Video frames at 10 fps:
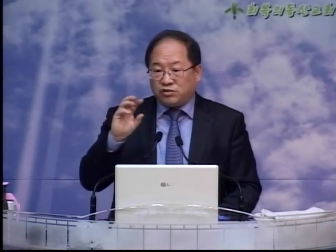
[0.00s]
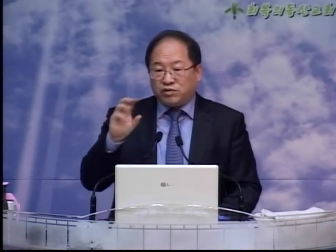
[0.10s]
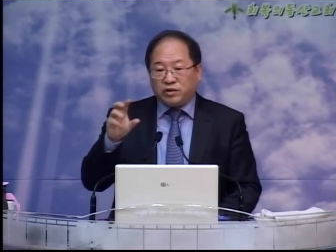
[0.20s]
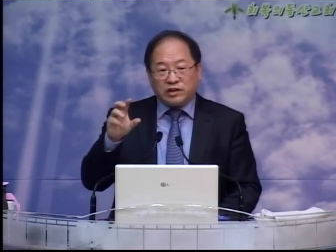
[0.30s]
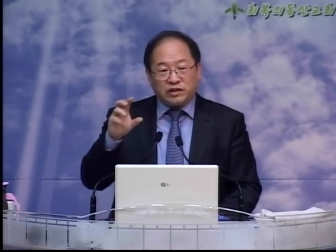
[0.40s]

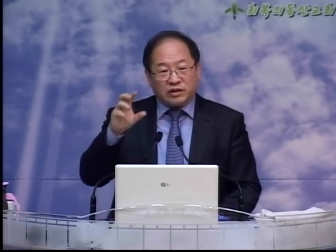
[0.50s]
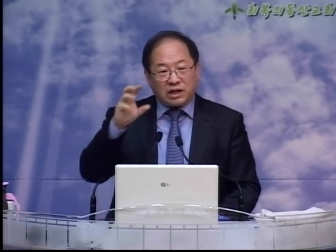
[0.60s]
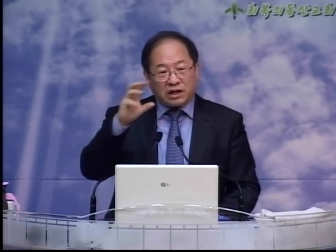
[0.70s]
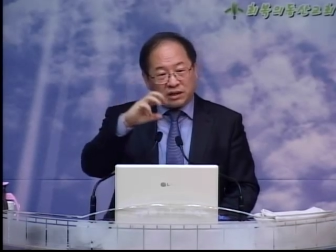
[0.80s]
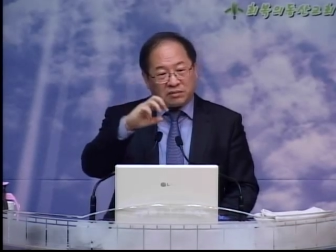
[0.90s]
구원의
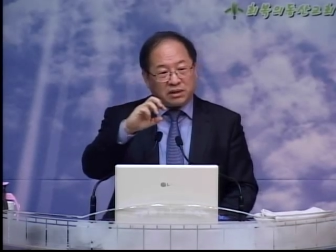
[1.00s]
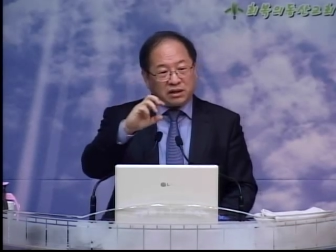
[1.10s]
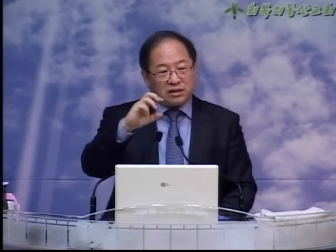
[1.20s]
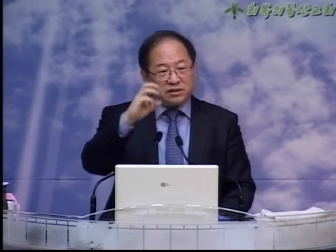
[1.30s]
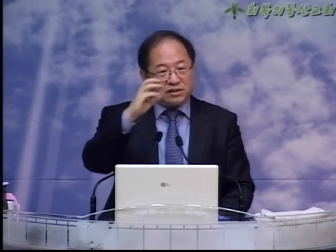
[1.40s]
절기 하나님
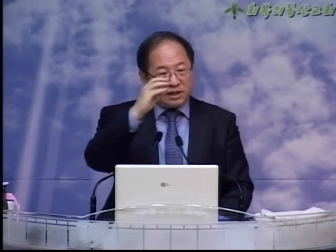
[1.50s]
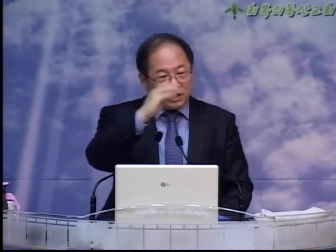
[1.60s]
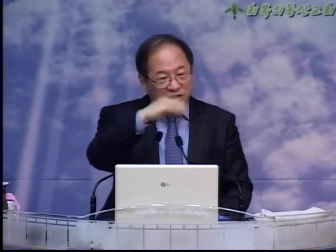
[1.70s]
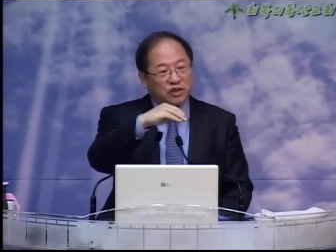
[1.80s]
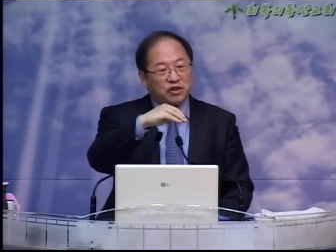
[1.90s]
나라에서
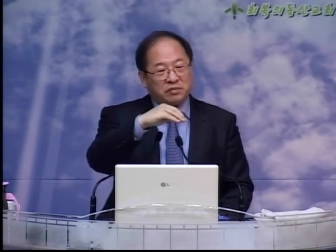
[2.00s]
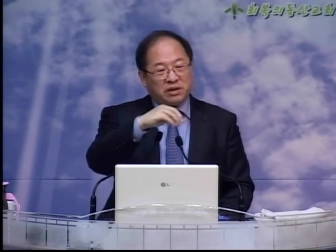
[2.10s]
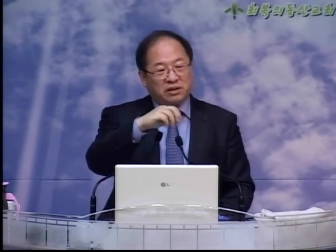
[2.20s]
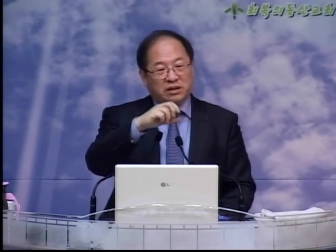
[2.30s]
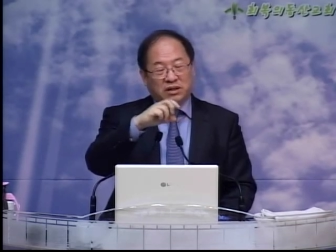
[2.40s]
제일
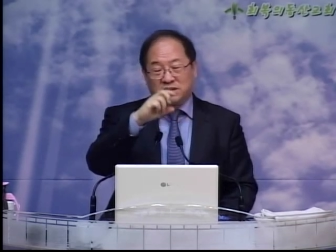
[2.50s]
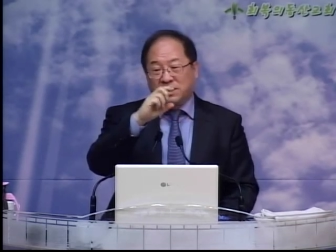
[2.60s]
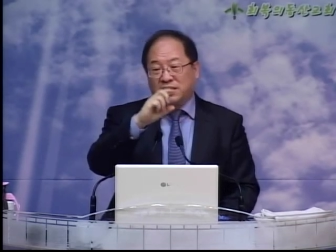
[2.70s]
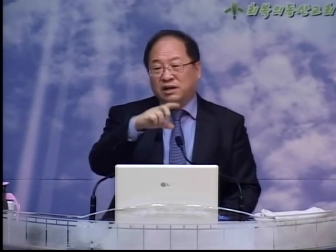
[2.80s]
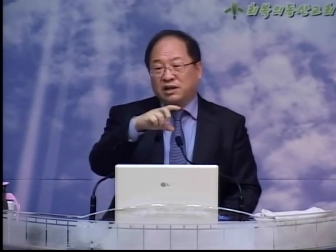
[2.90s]
처음 할 때
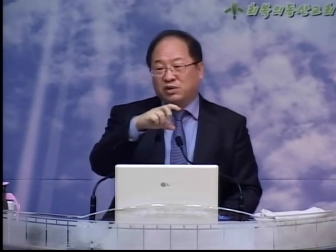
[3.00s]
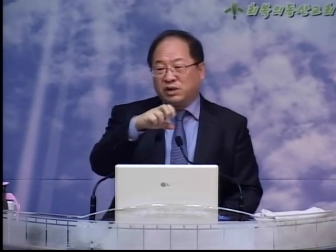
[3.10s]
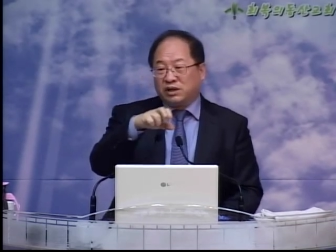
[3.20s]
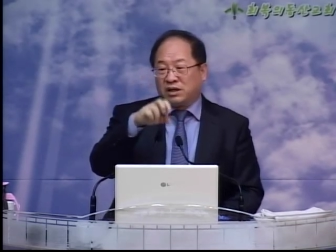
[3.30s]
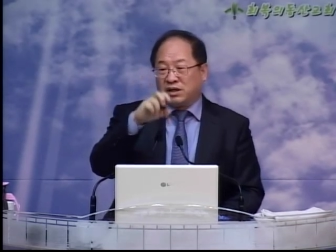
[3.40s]
세례
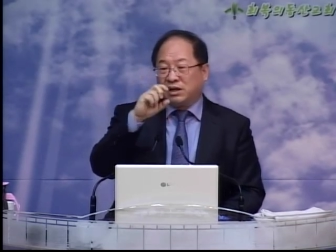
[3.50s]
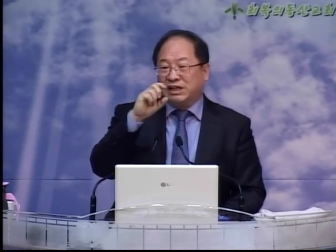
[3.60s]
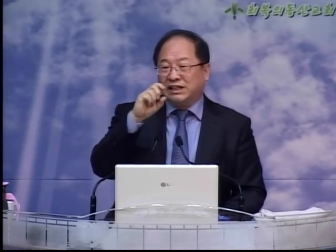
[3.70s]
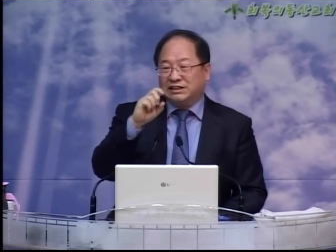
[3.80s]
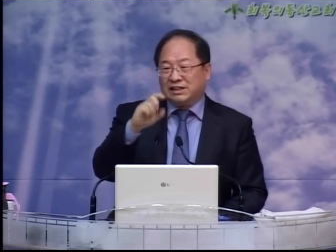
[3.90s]
요한의
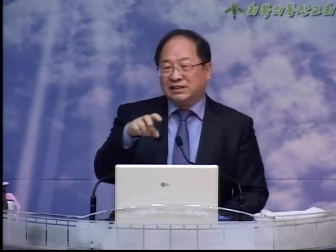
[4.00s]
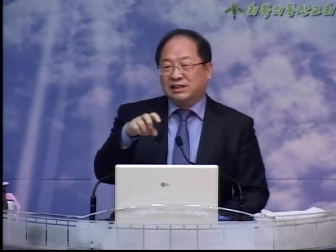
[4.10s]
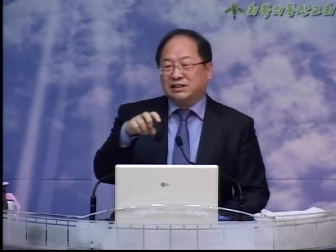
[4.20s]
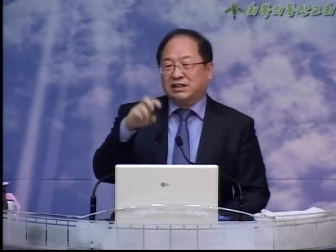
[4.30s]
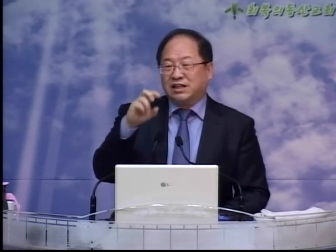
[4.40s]

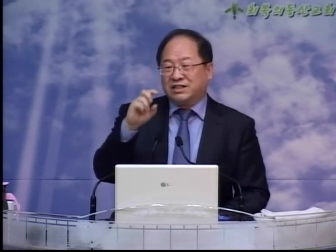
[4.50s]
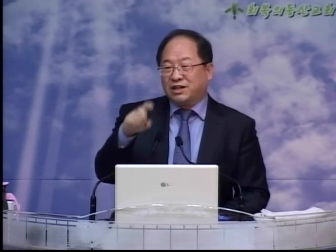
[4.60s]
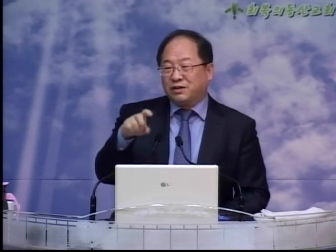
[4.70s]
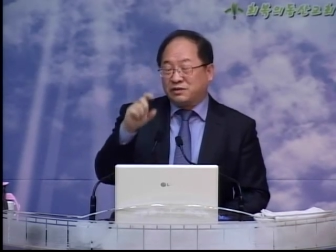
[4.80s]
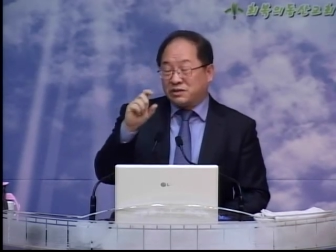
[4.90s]
제사장의
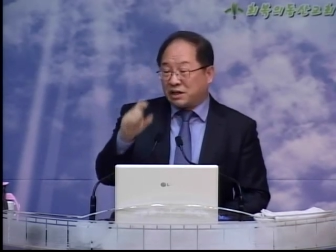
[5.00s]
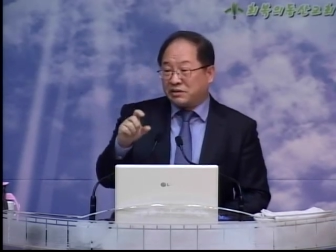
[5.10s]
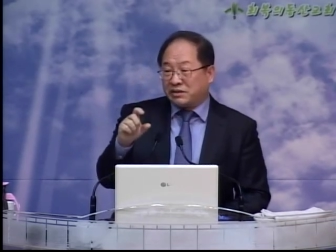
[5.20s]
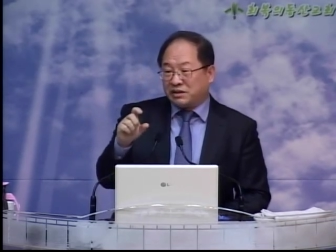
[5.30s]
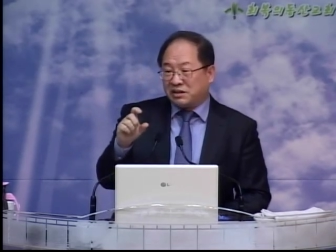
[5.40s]
새로운
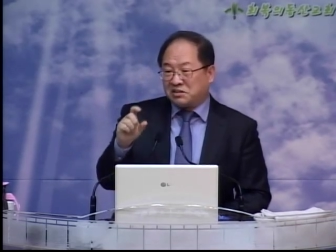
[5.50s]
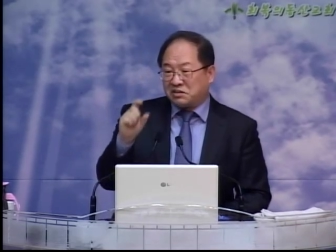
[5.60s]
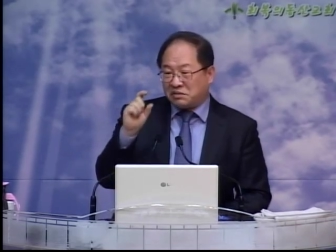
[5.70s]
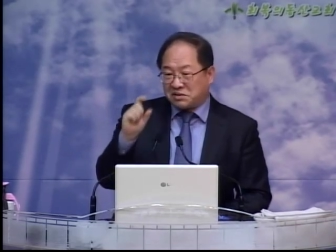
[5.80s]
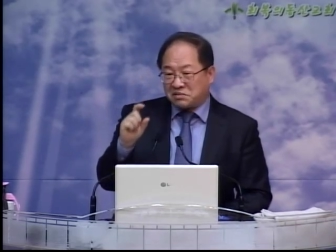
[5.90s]
사역에
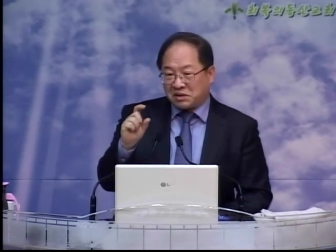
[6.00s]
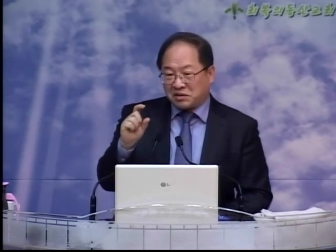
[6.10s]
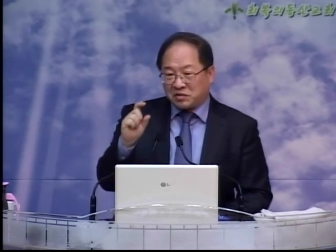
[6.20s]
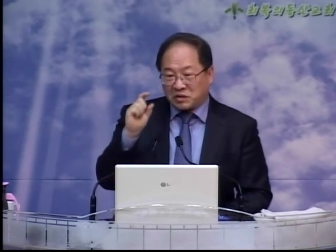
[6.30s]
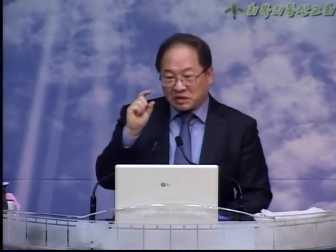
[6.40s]
대해서 말씀
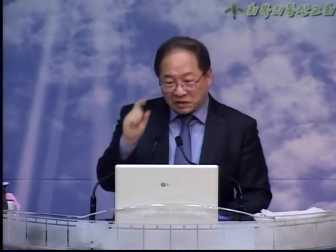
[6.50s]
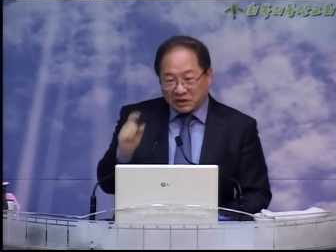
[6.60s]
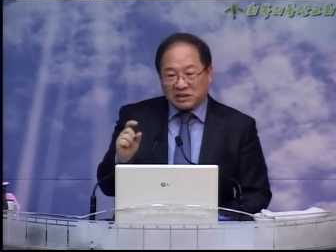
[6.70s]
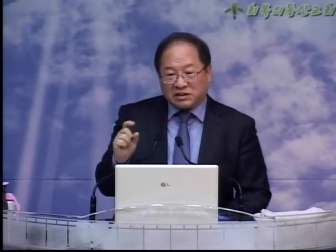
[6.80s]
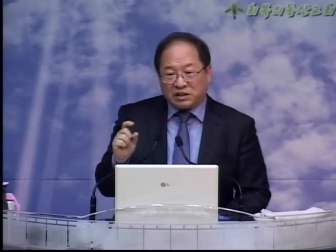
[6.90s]
나눴던 거
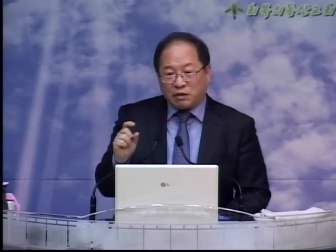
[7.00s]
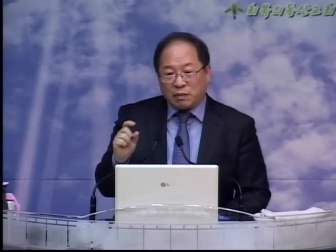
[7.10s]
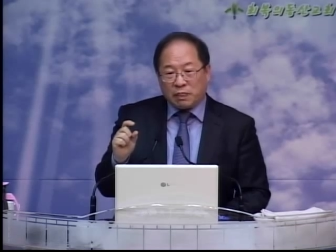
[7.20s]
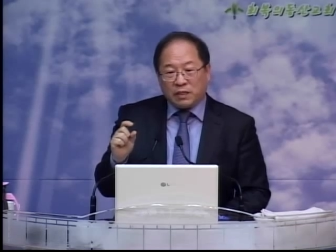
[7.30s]
기억나시나요?